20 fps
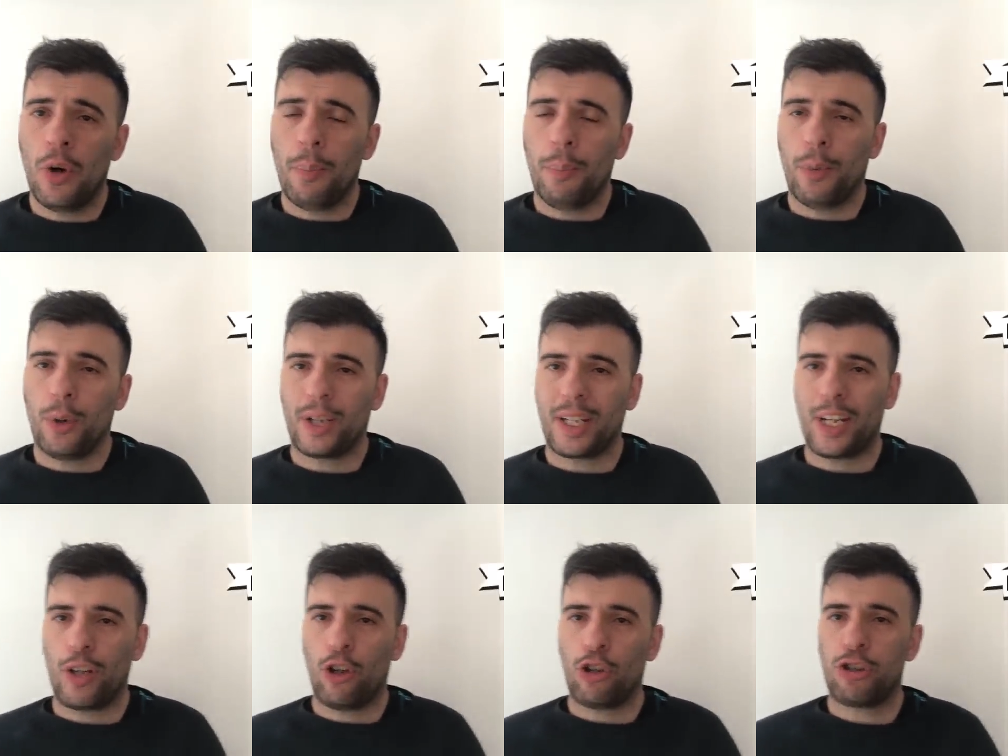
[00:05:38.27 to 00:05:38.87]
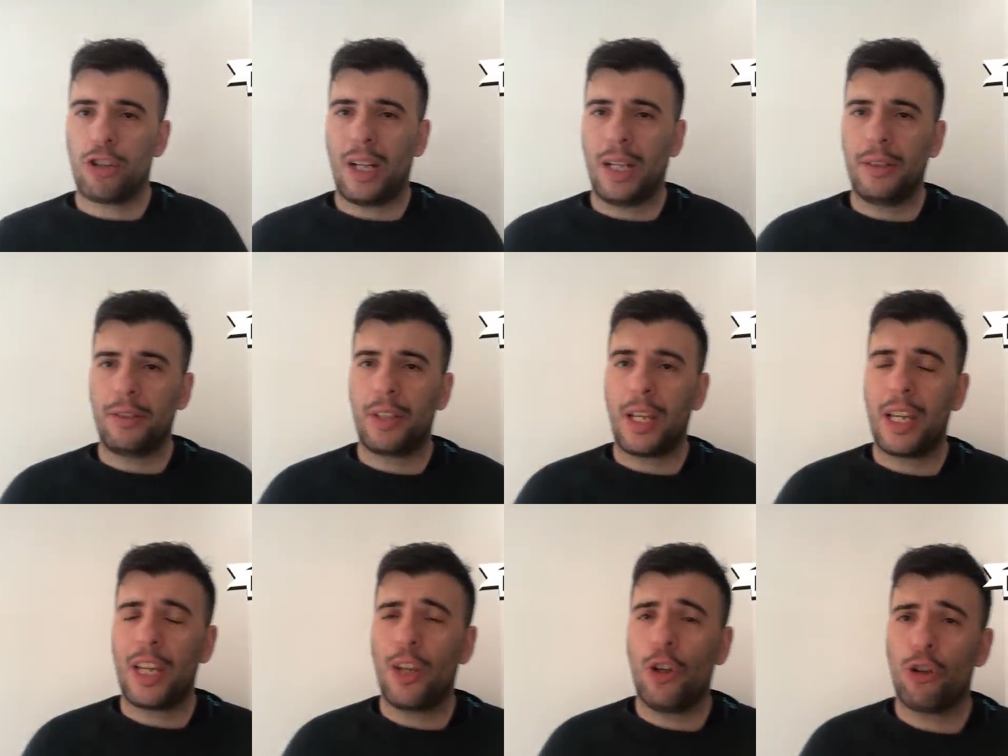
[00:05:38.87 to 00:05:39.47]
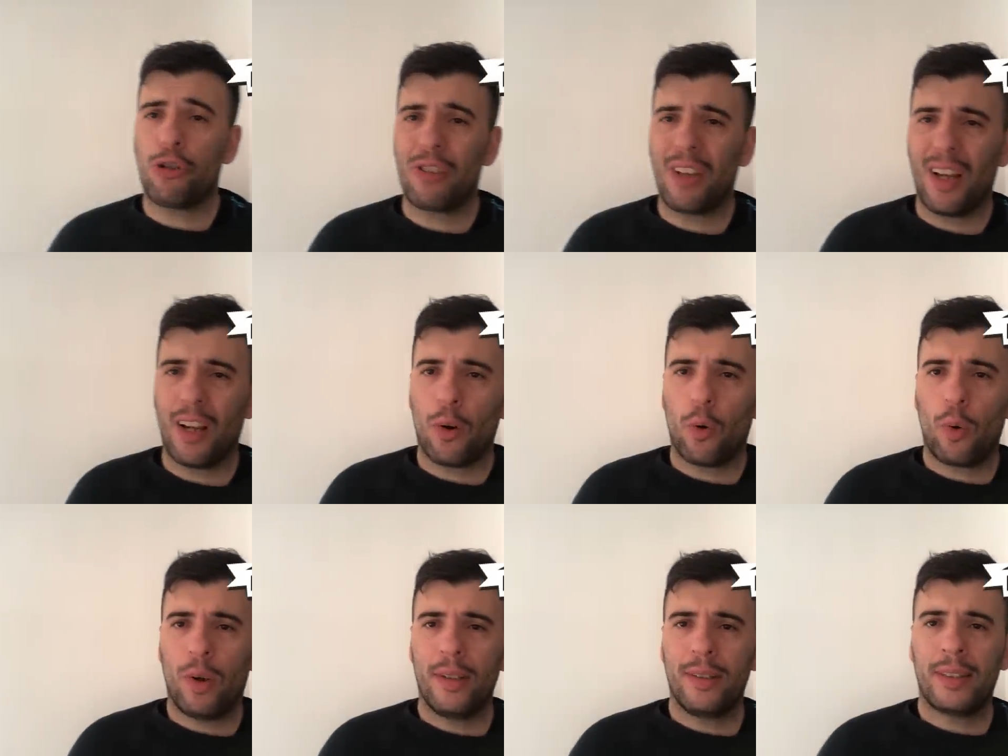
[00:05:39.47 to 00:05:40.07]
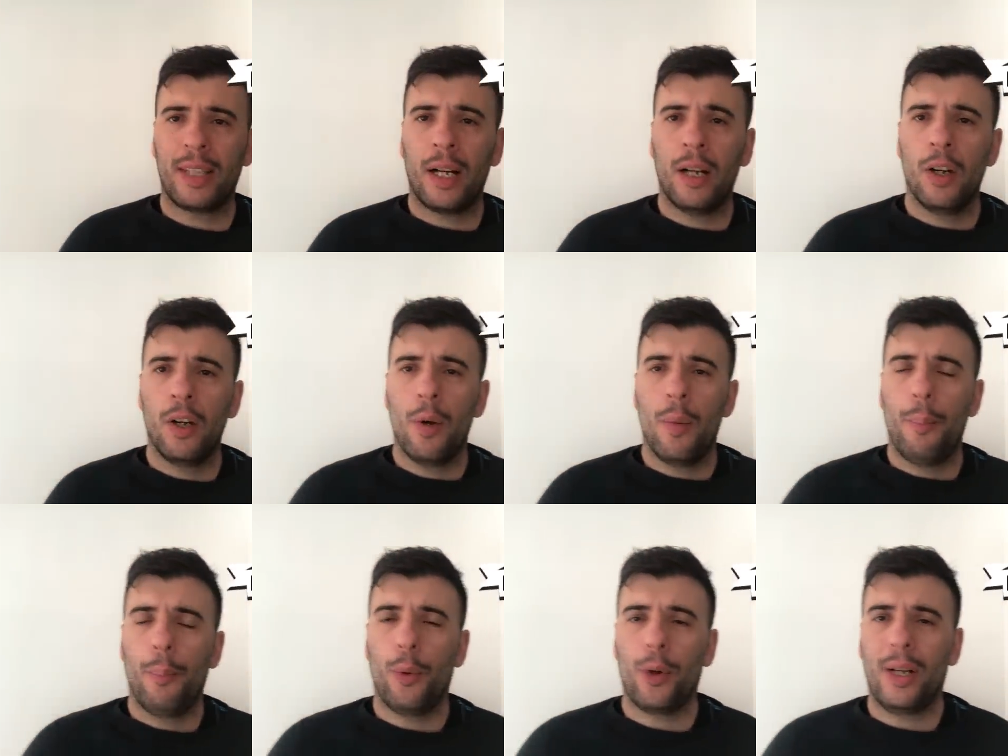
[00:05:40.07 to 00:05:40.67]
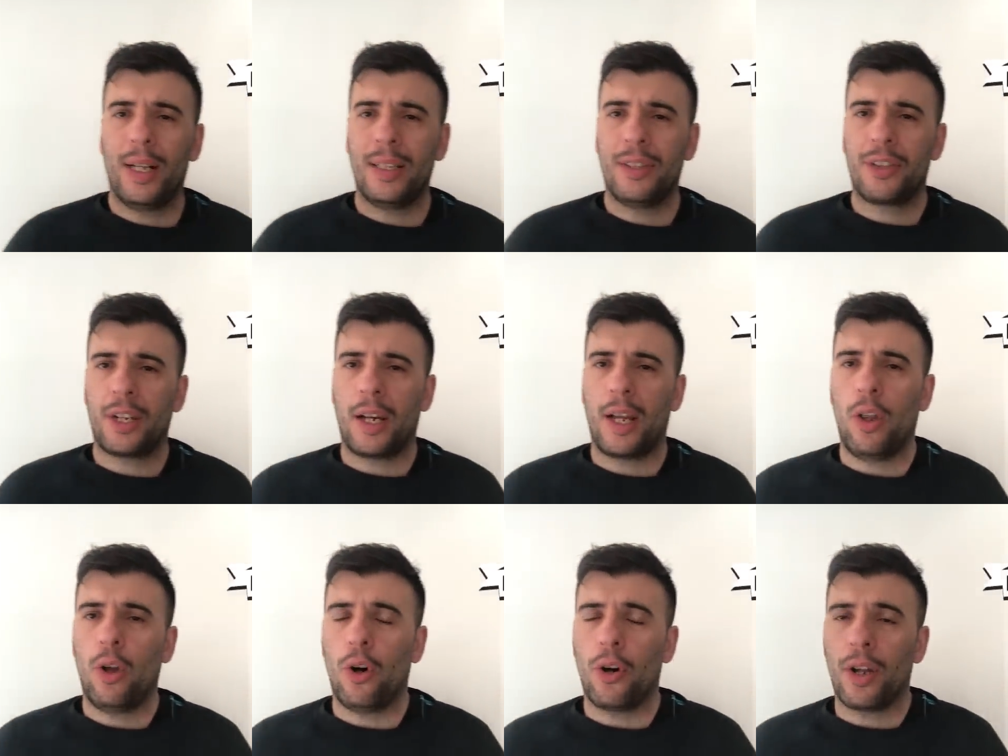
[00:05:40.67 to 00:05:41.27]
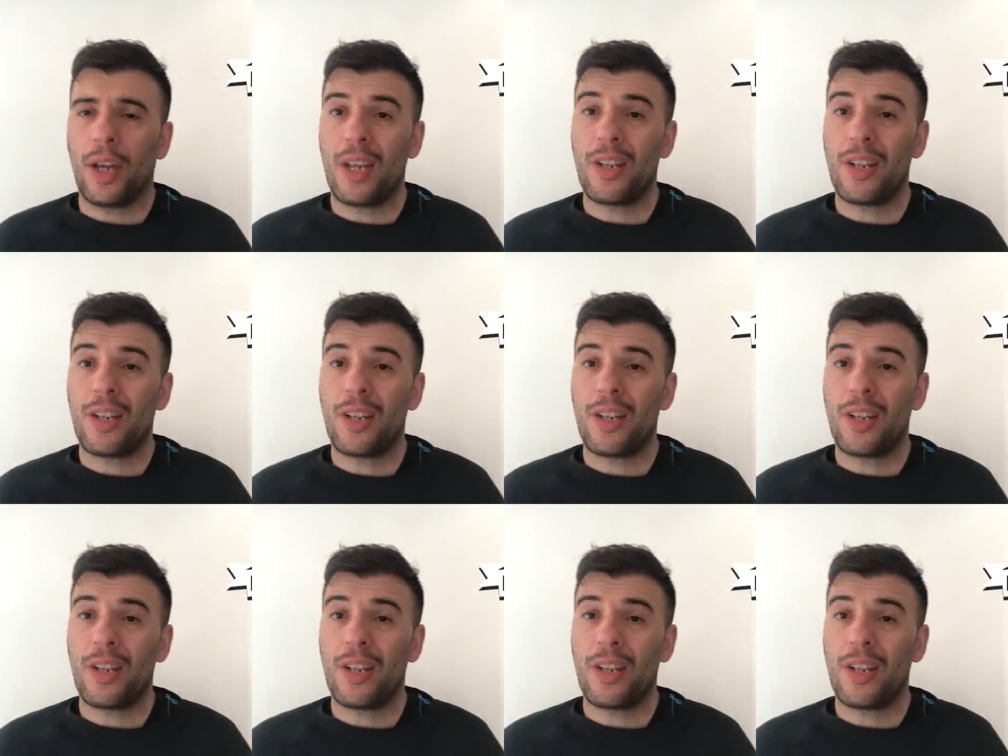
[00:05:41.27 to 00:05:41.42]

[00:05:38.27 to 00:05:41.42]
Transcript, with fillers: porque no serán tenidos en cuenta por el entrenador.